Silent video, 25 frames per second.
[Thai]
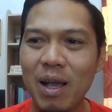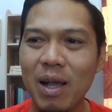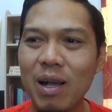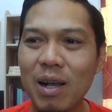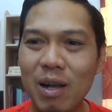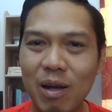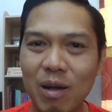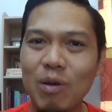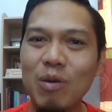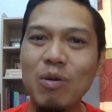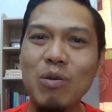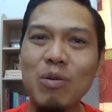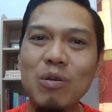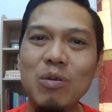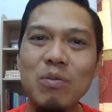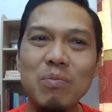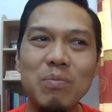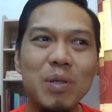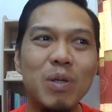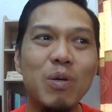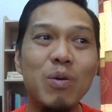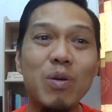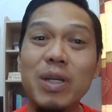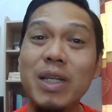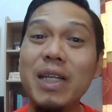เขา
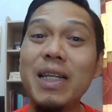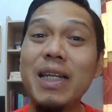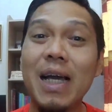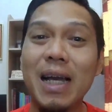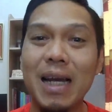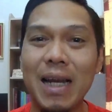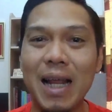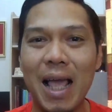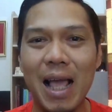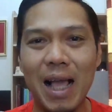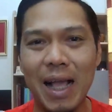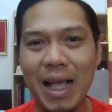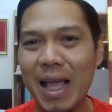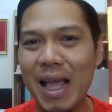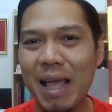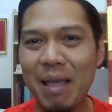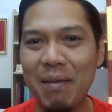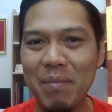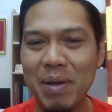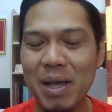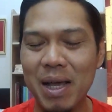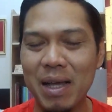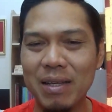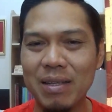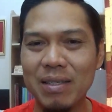เป็นคนที่ดักทางง่าย
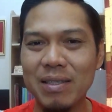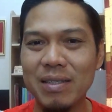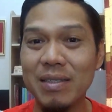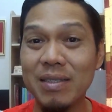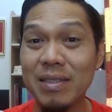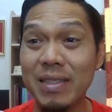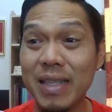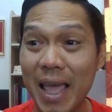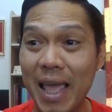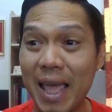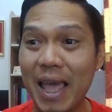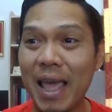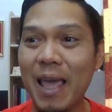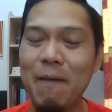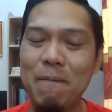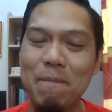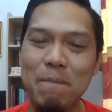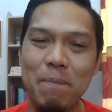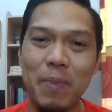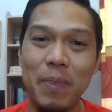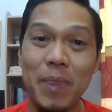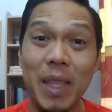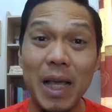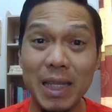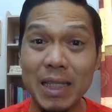มาก แต่
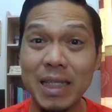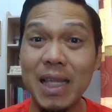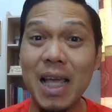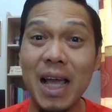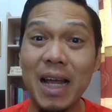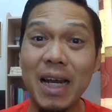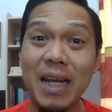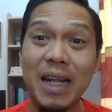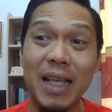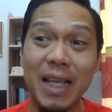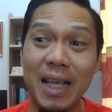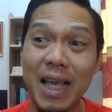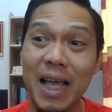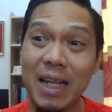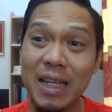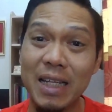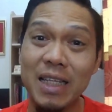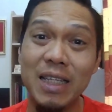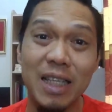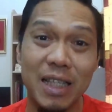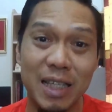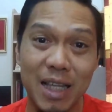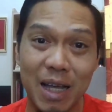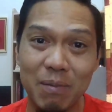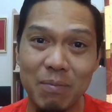ดักทางในงาน
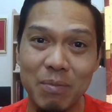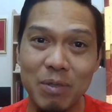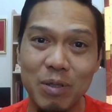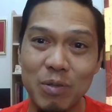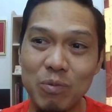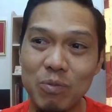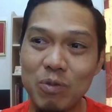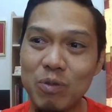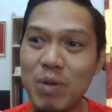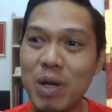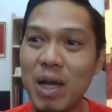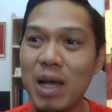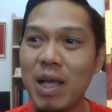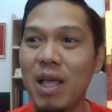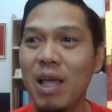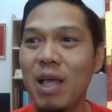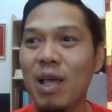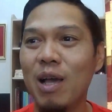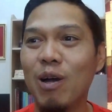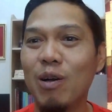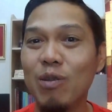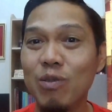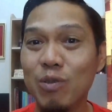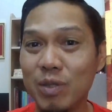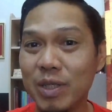ที่จะทำนะสมมติว่า
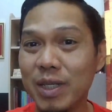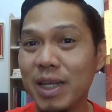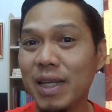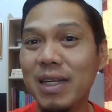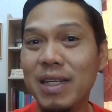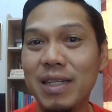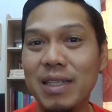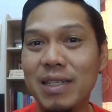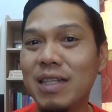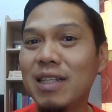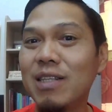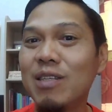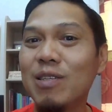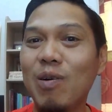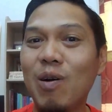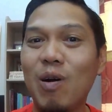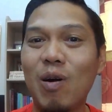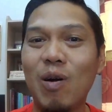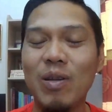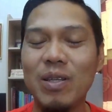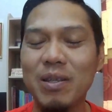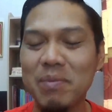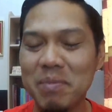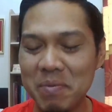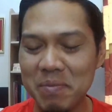เขาสนใจเรื่องดินสอ
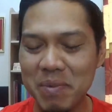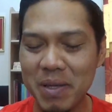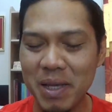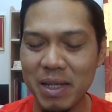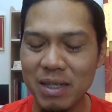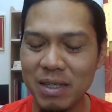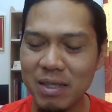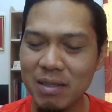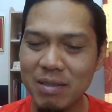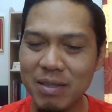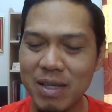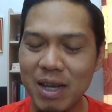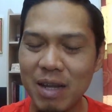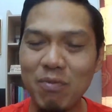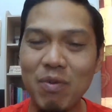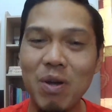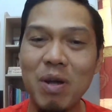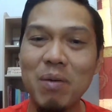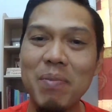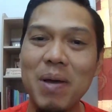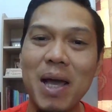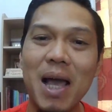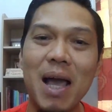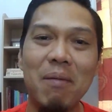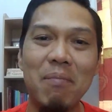จะมาเรียนการวา
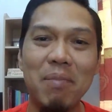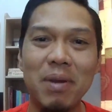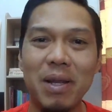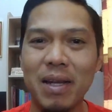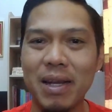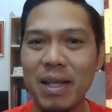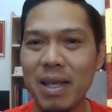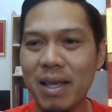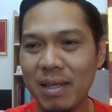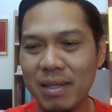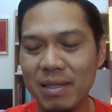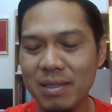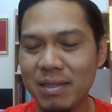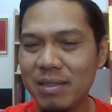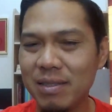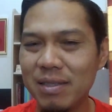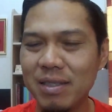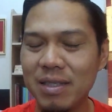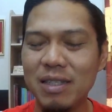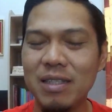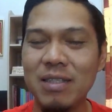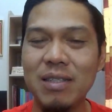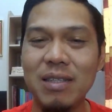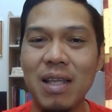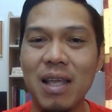ดภาพอะไรเงี้ย
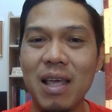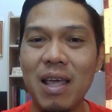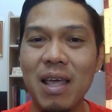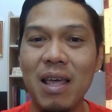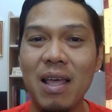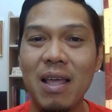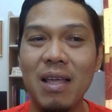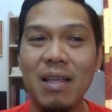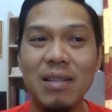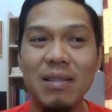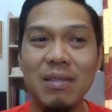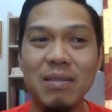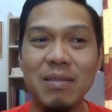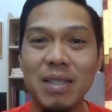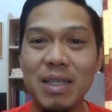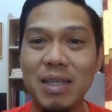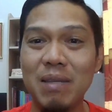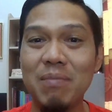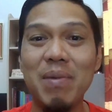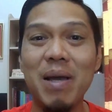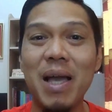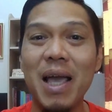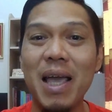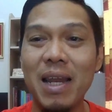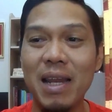สี
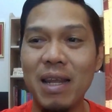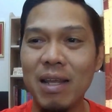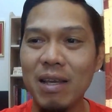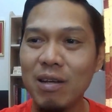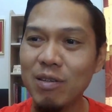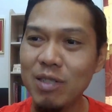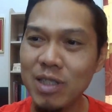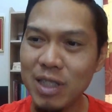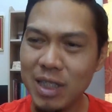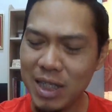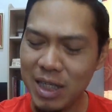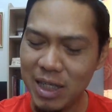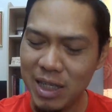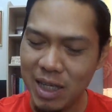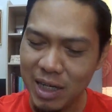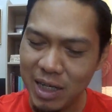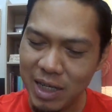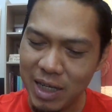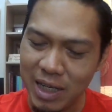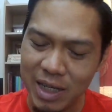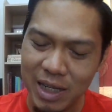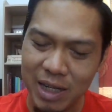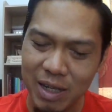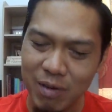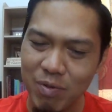ไม้อะไรเขาจะเขียน
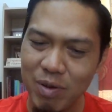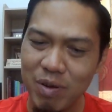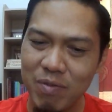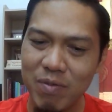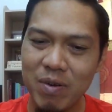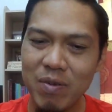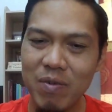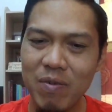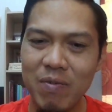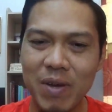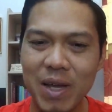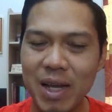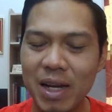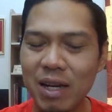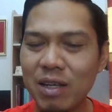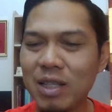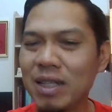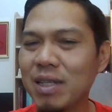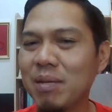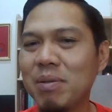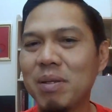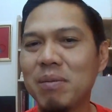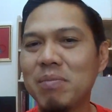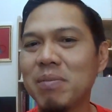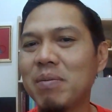เขียนเขียนวาดวาดวาดแล้วก็
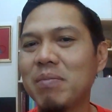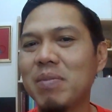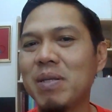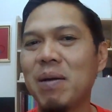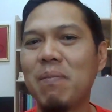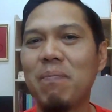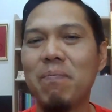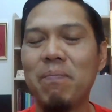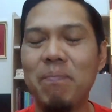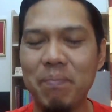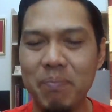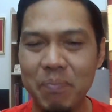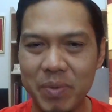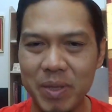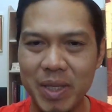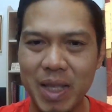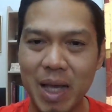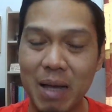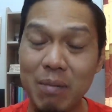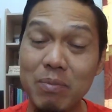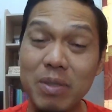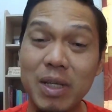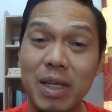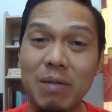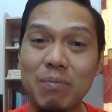ทำทำทำทำ
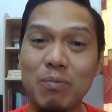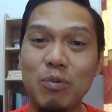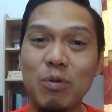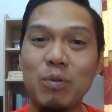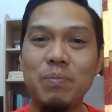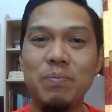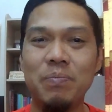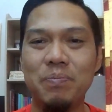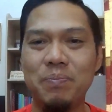ทำเสร็จปุ๊บ